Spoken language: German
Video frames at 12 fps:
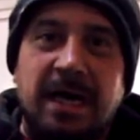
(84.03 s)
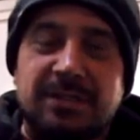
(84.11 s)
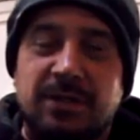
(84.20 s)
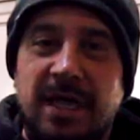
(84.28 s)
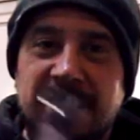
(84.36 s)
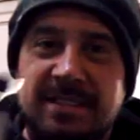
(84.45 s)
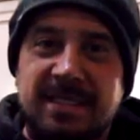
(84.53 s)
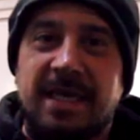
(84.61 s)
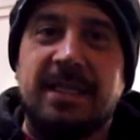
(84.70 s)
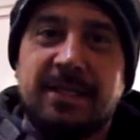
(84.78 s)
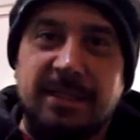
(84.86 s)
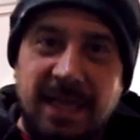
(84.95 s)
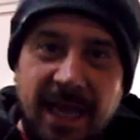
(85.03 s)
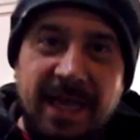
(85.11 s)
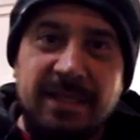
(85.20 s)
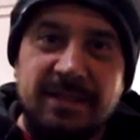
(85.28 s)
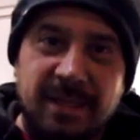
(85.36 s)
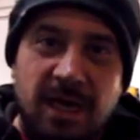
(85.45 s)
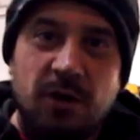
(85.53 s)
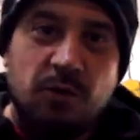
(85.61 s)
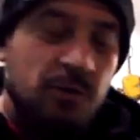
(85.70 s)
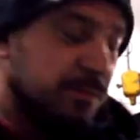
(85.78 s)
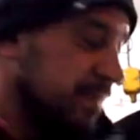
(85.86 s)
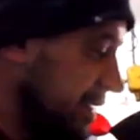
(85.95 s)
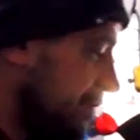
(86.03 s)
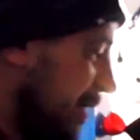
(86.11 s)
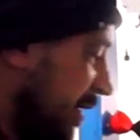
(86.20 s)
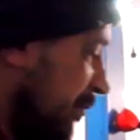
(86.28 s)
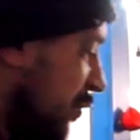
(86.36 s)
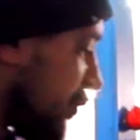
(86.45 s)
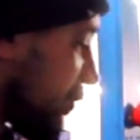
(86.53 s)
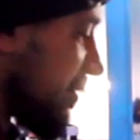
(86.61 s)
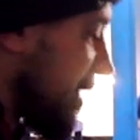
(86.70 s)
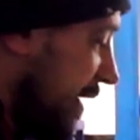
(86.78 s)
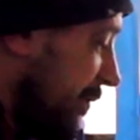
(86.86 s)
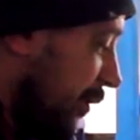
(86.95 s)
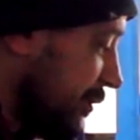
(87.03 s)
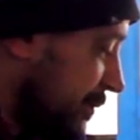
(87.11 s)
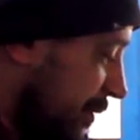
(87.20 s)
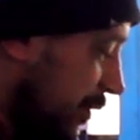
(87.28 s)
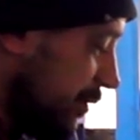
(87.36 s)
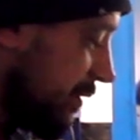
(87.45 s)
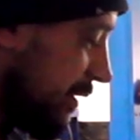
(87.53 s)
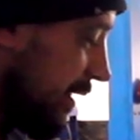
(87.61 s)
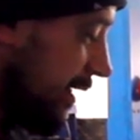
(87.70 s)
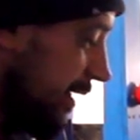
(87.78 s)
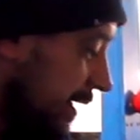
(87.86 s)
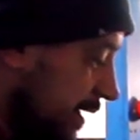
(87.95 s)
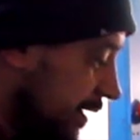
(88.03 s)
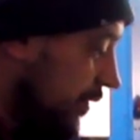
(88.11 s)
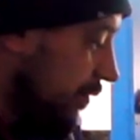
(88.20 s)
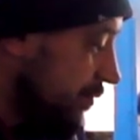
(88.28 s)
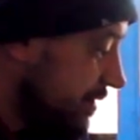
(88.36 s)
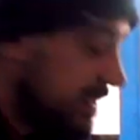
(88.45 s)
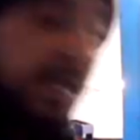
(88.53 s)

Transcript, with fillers: Also es geht rein darum, dass man den Motor selber ausbaut und